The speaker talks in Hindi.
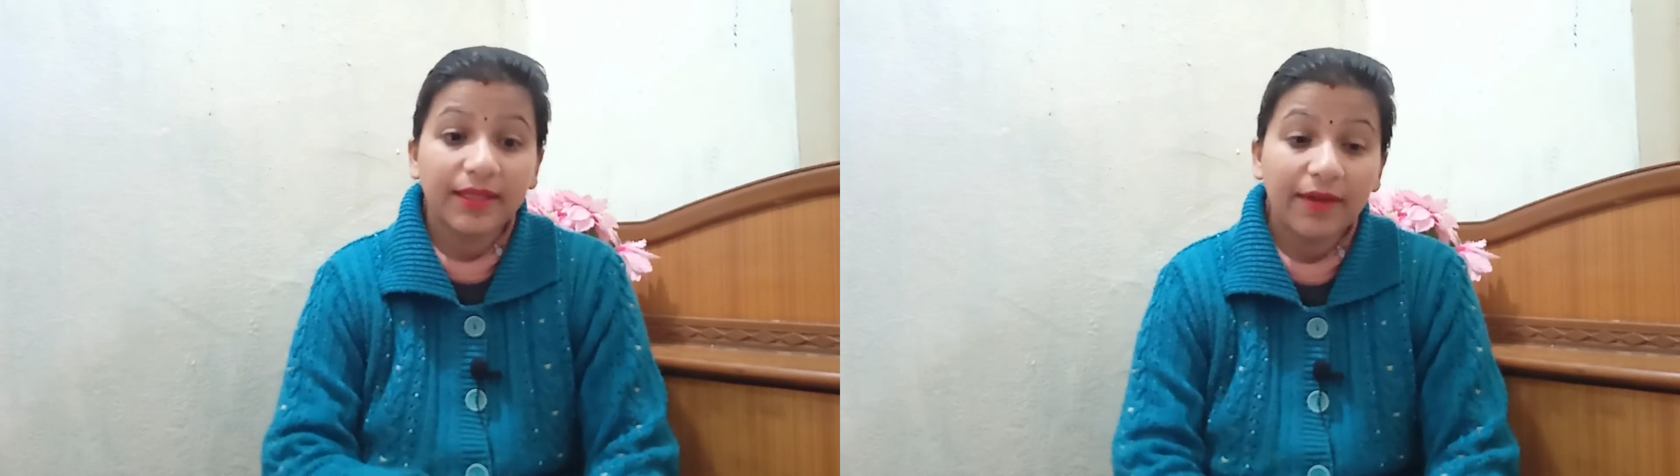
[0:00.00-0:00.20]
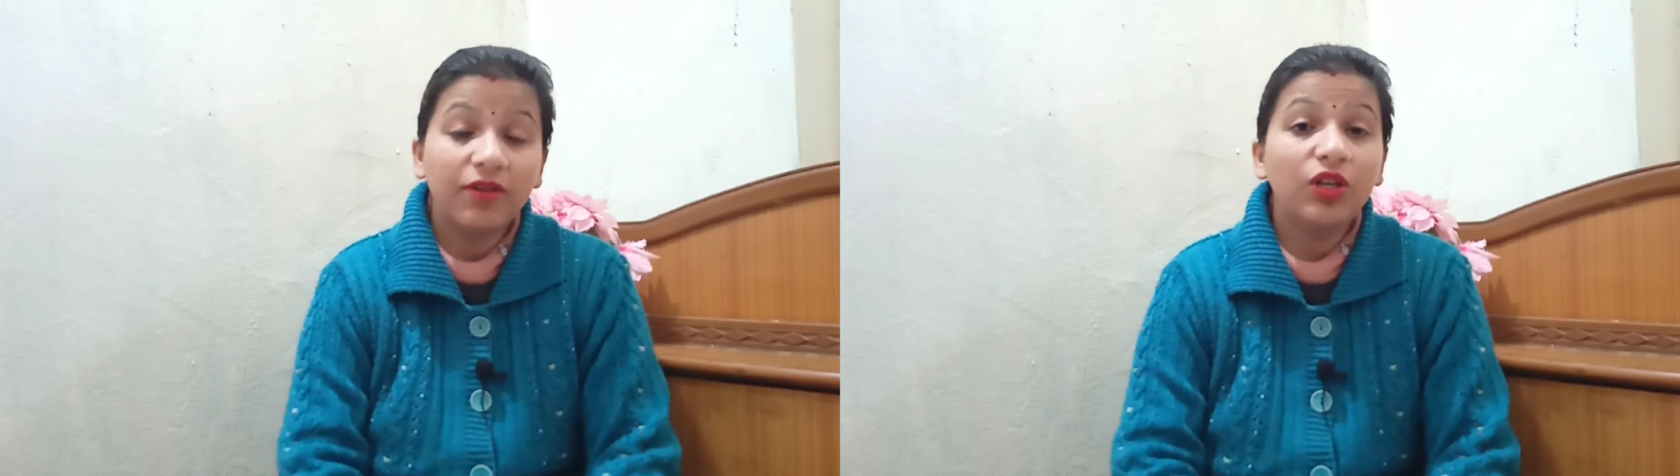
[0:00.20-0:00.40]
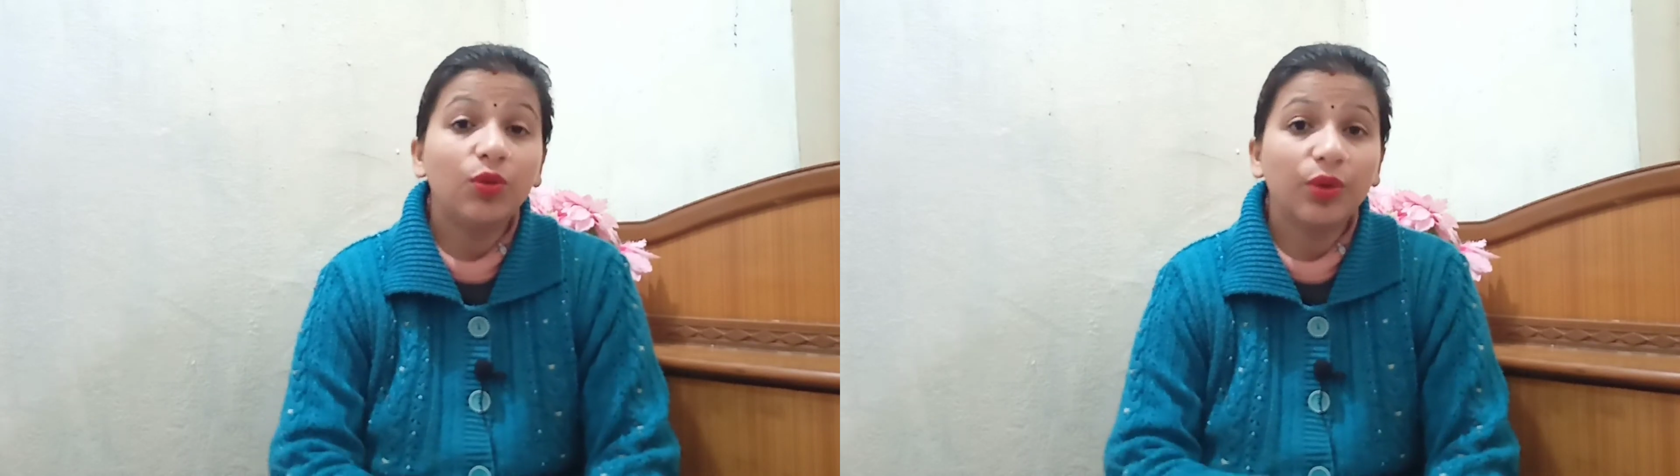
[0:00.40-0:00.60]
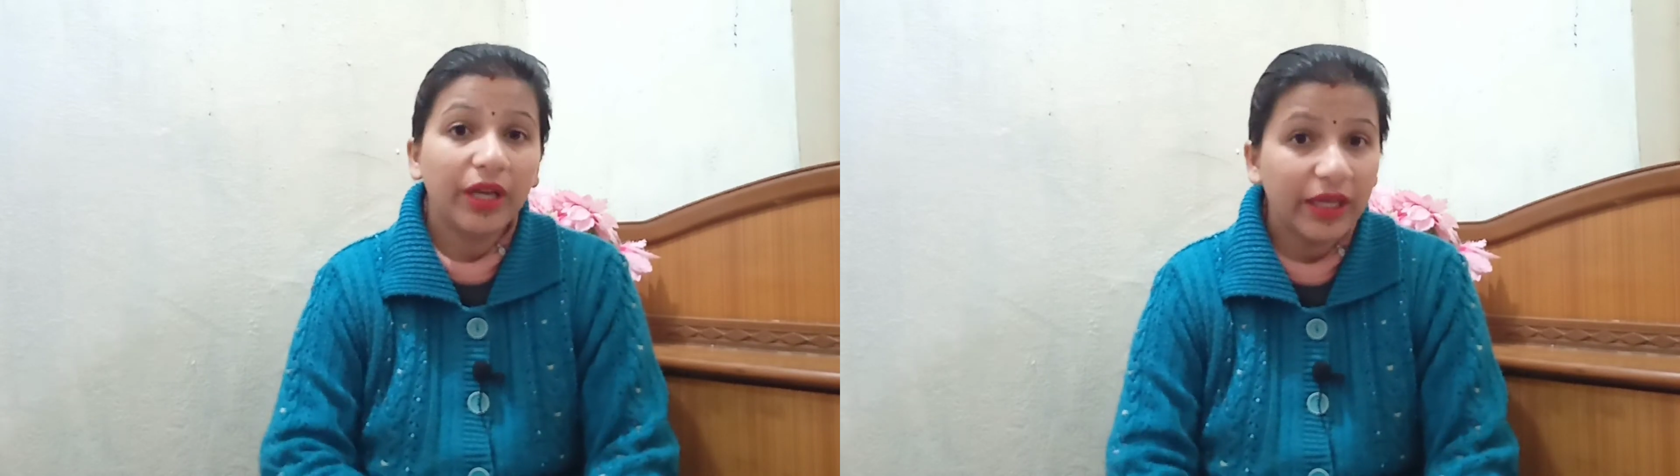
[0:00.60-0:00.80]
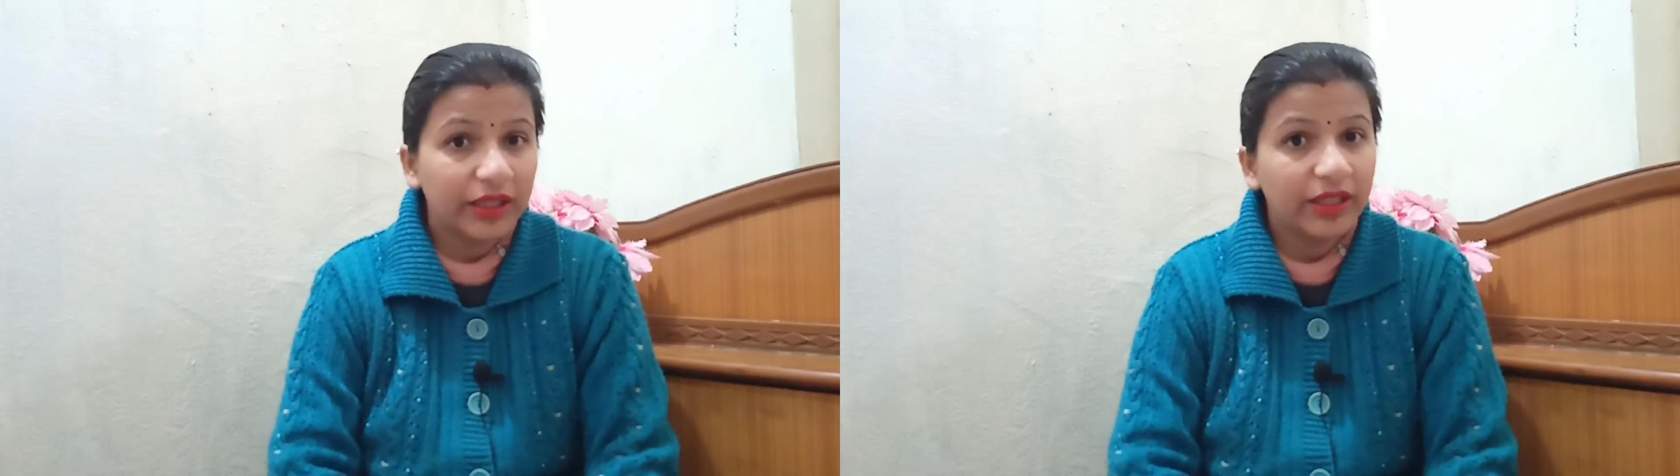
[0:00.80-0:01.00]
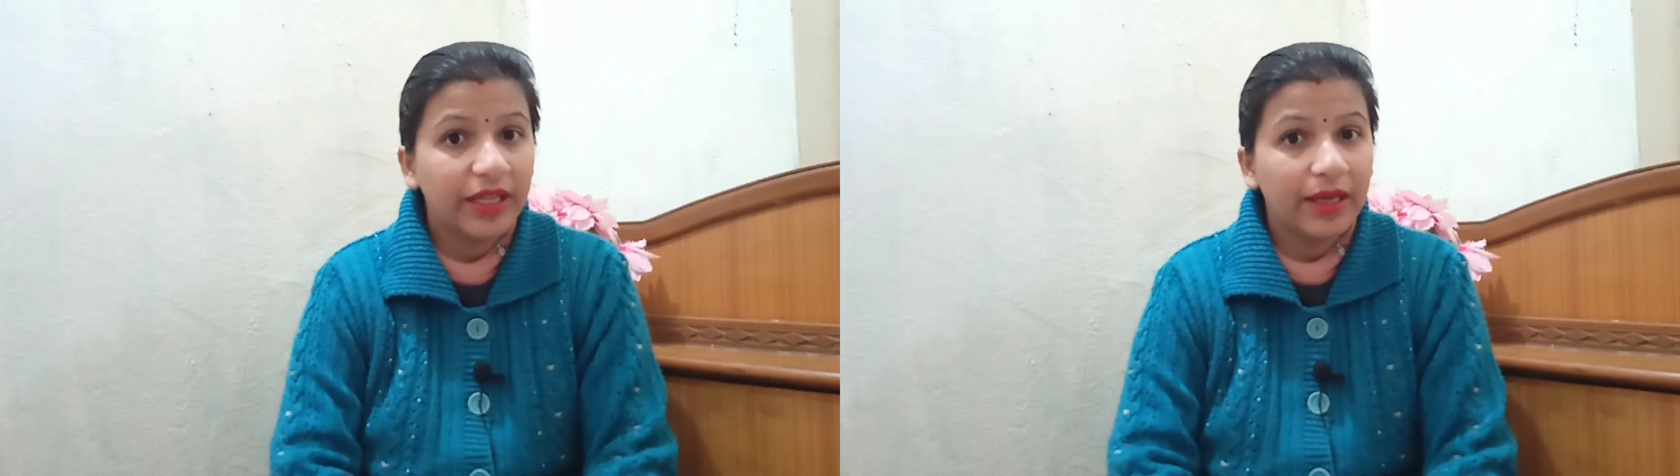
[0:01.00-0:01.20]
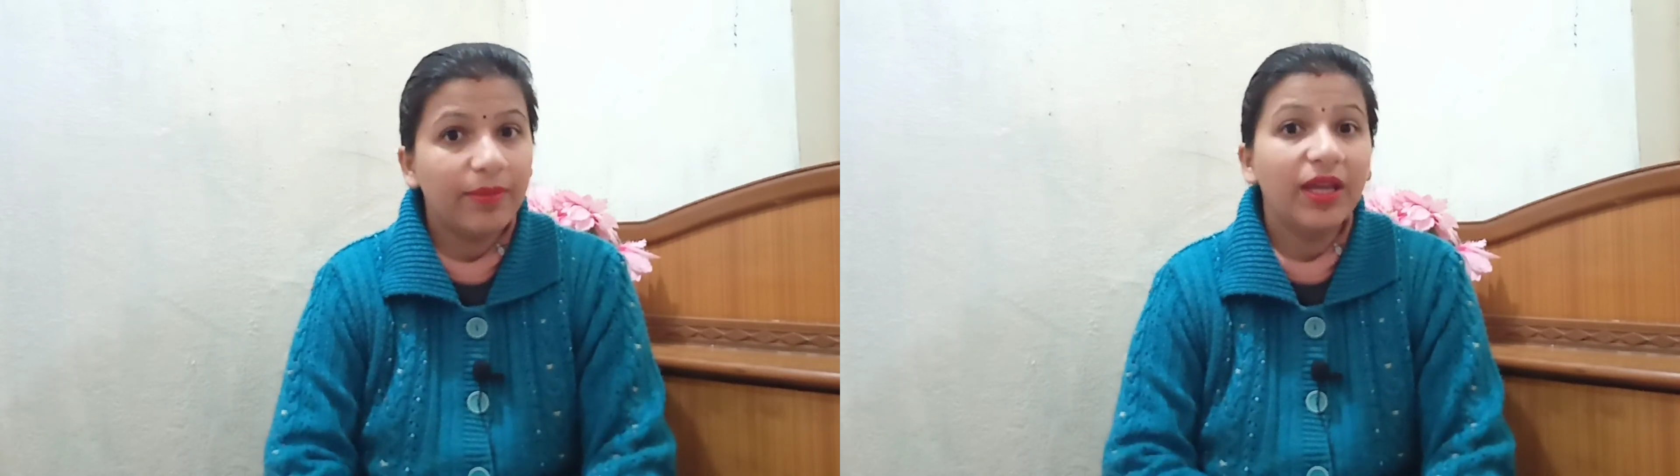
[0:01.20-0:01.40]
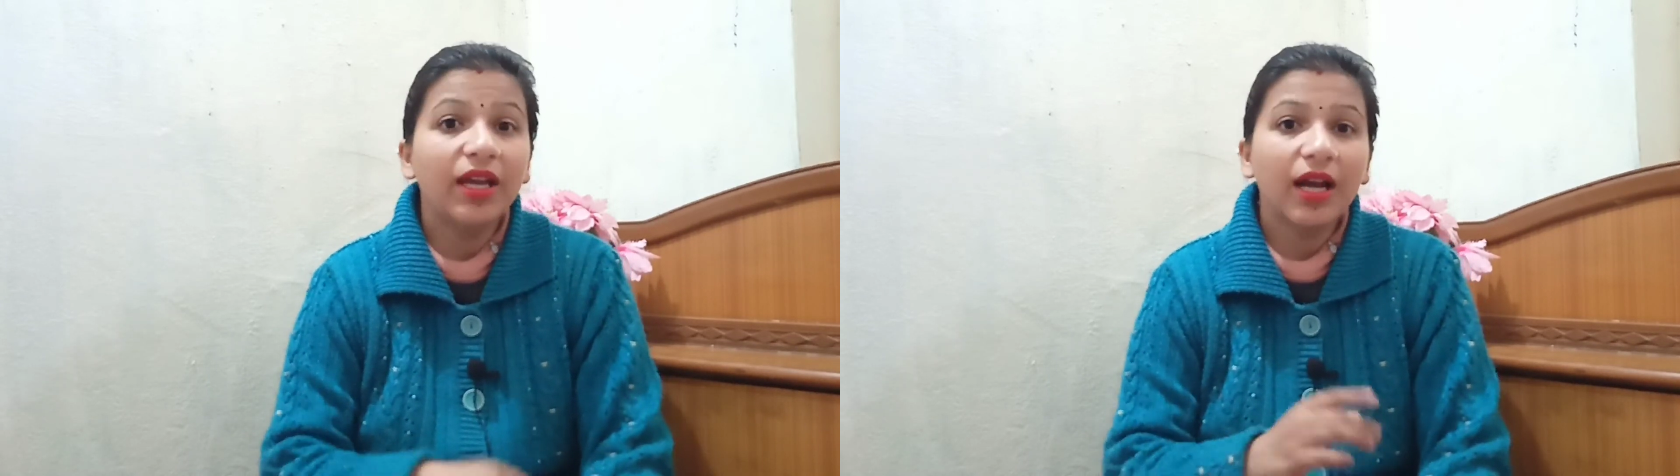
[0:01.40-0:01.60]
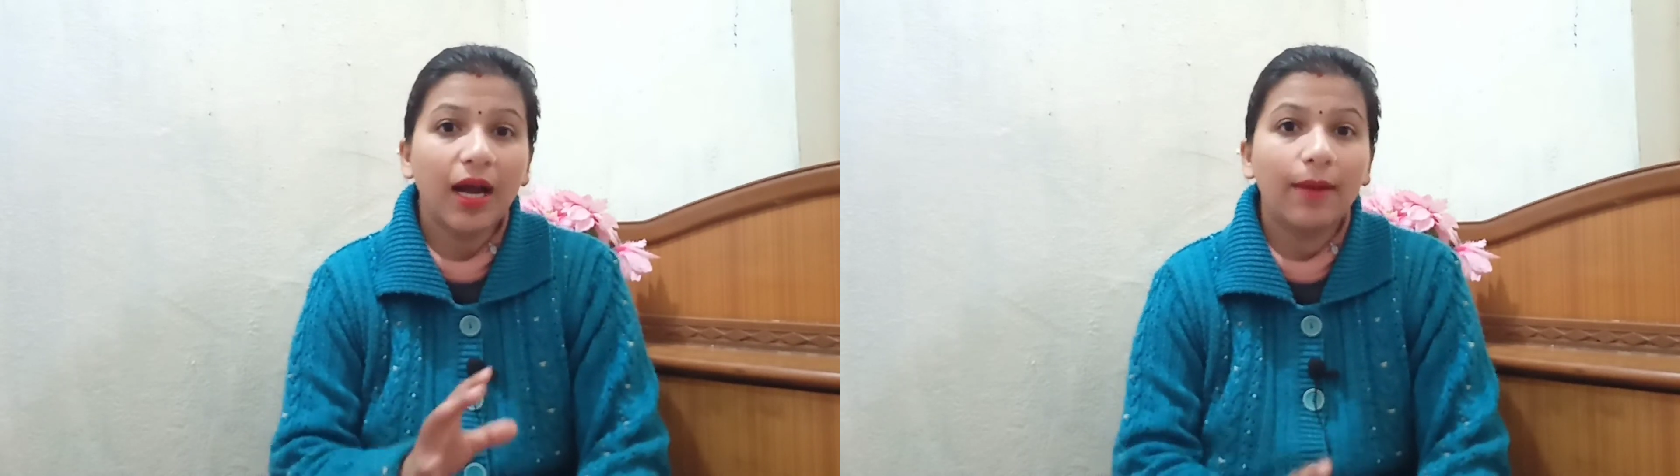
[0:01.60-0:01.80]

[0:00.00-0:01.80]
सेवन टू एट डे में